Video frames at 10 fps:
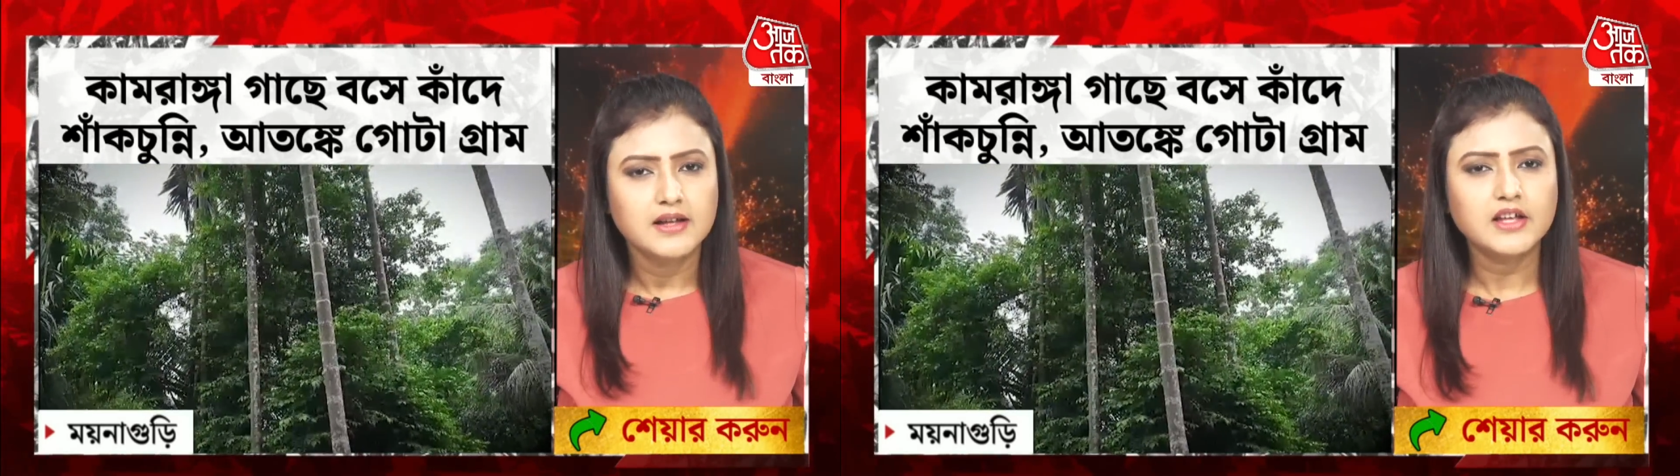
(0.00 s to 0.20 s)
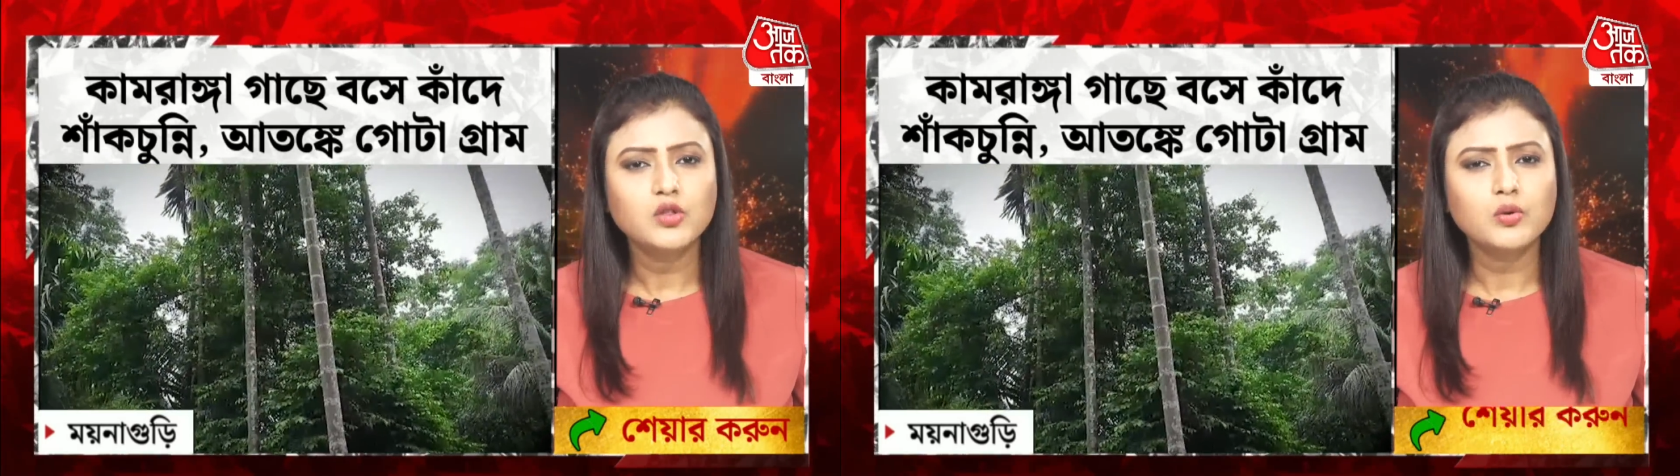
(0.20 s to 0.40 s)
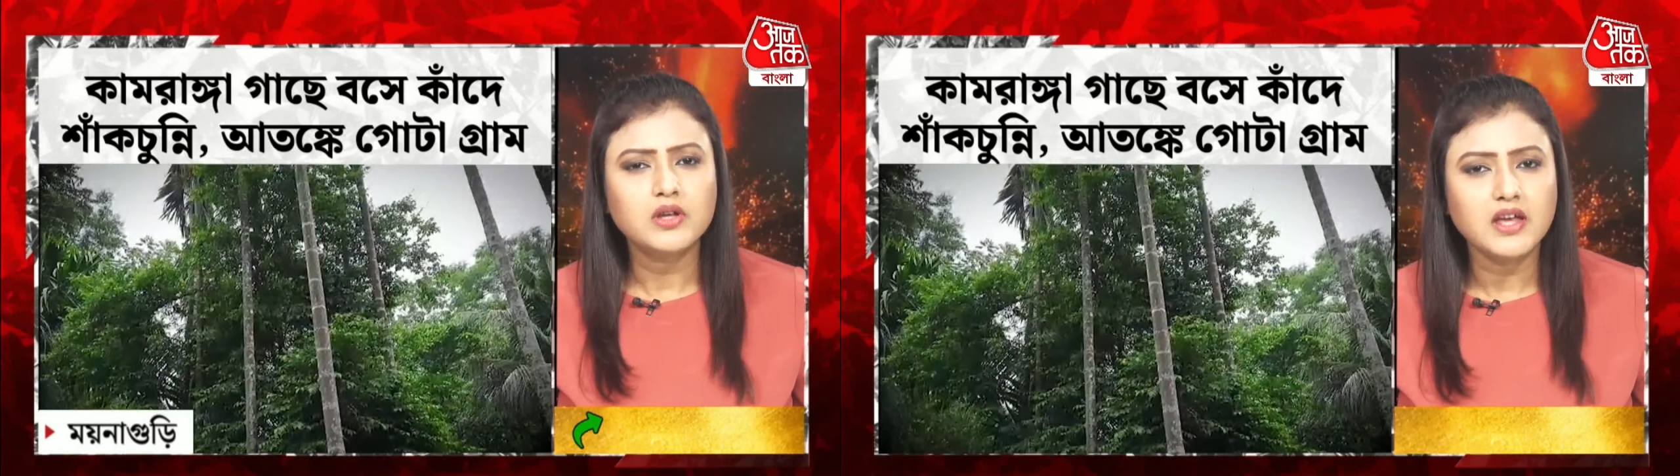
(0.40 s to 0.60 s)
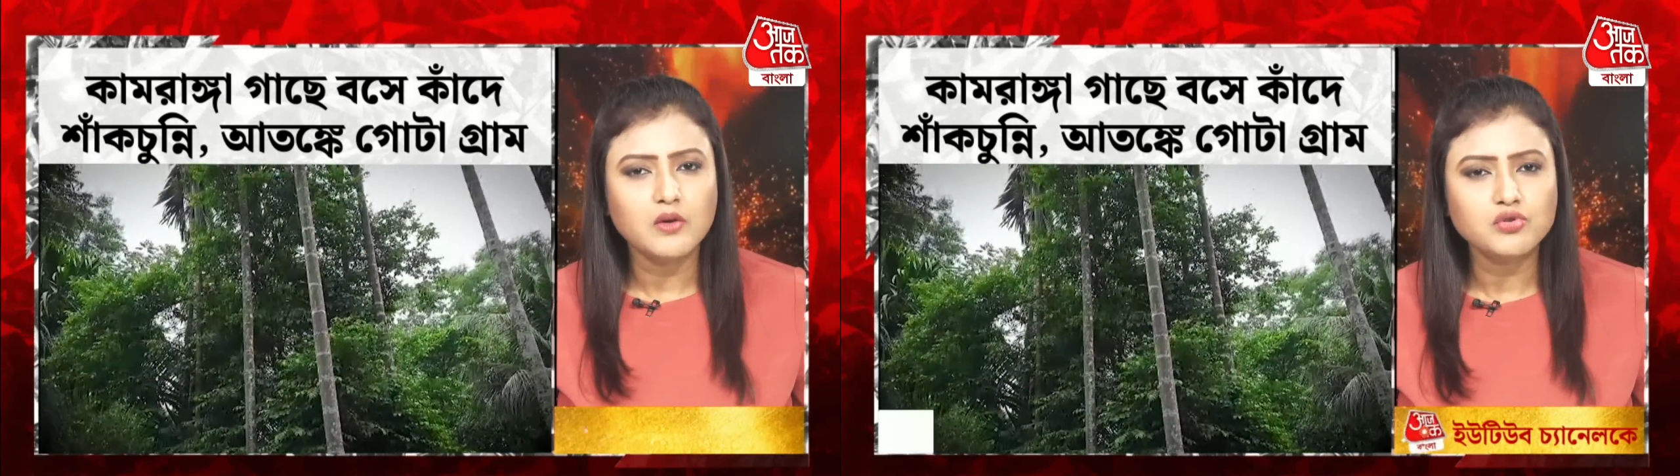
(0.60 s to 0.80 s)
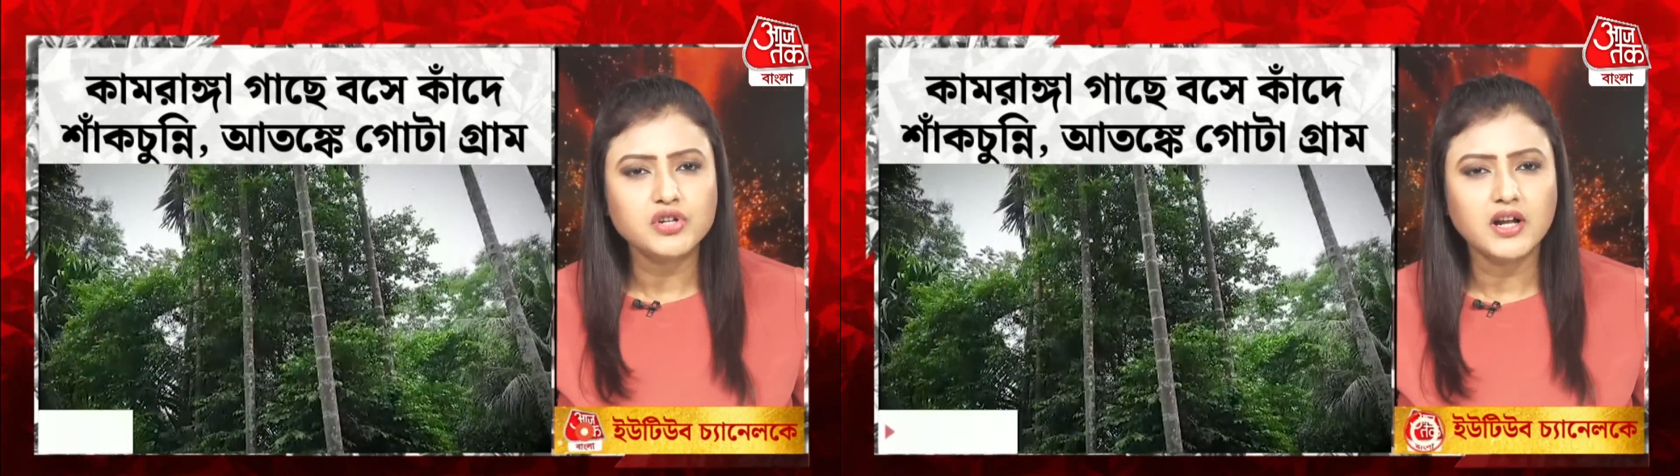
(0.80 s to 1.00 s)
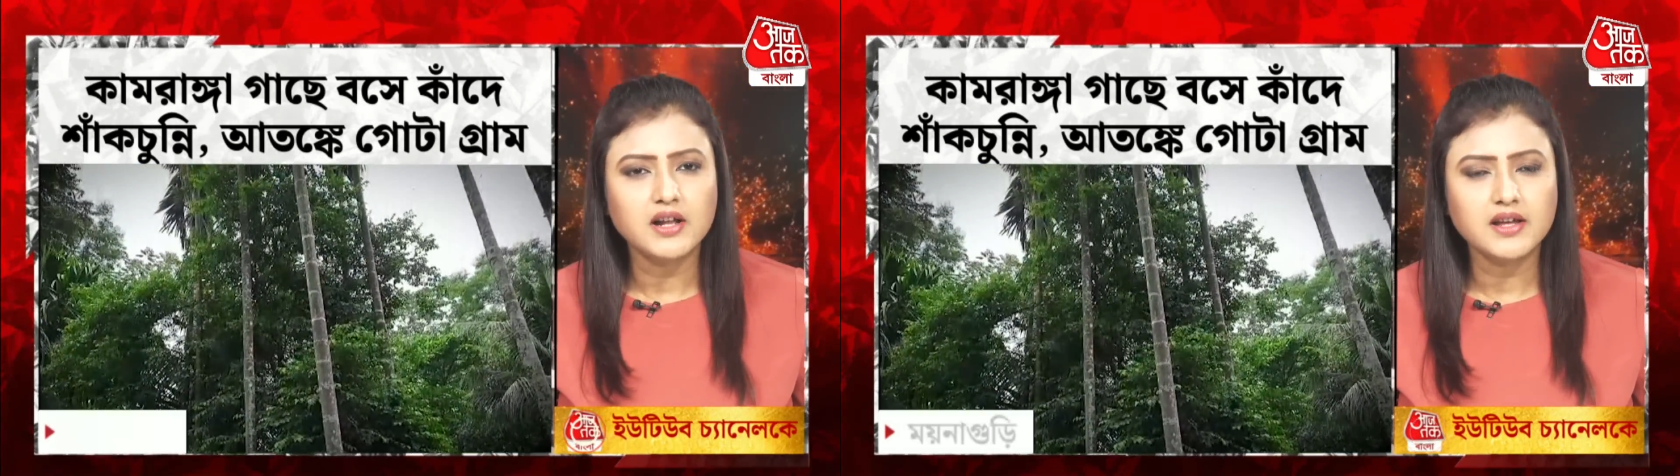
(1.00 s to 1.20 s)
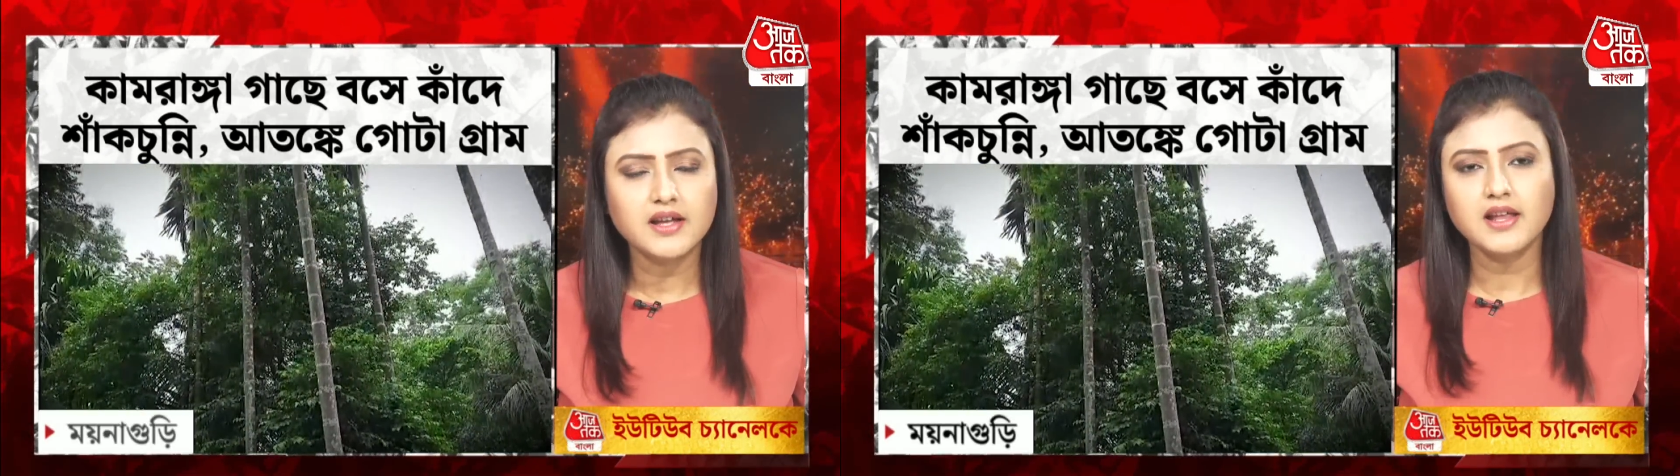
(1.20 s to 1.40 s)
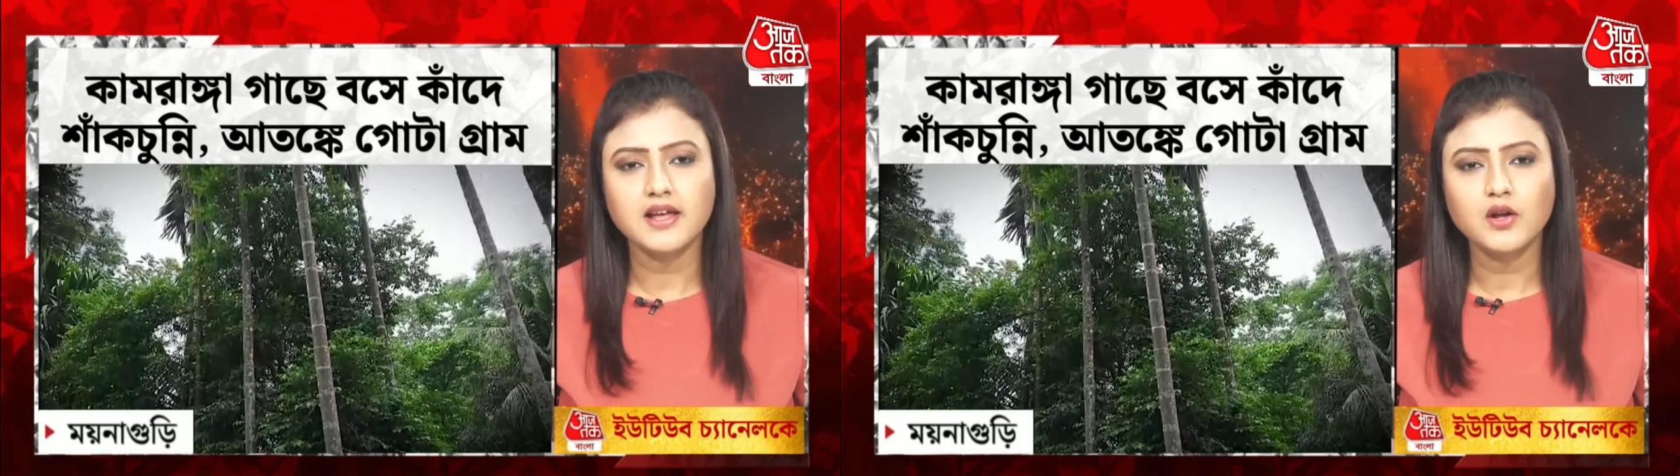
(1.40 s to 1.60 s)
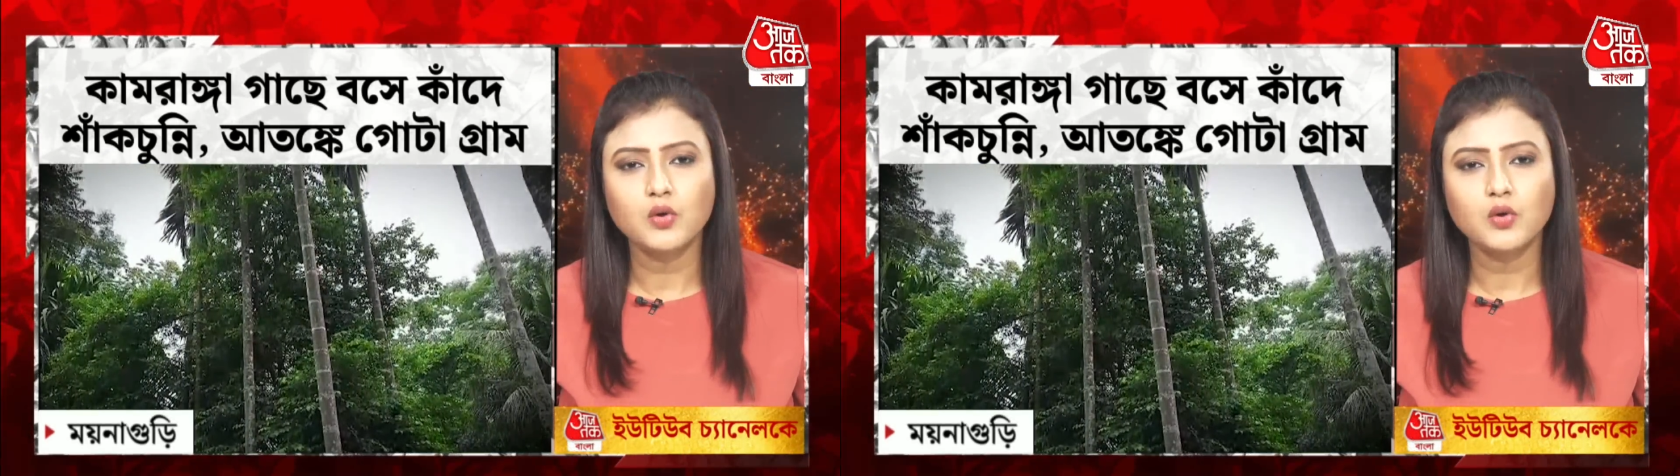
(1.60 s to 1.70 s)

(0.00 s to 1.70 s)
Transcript: কিন্তু কেউ সেখানে গেলে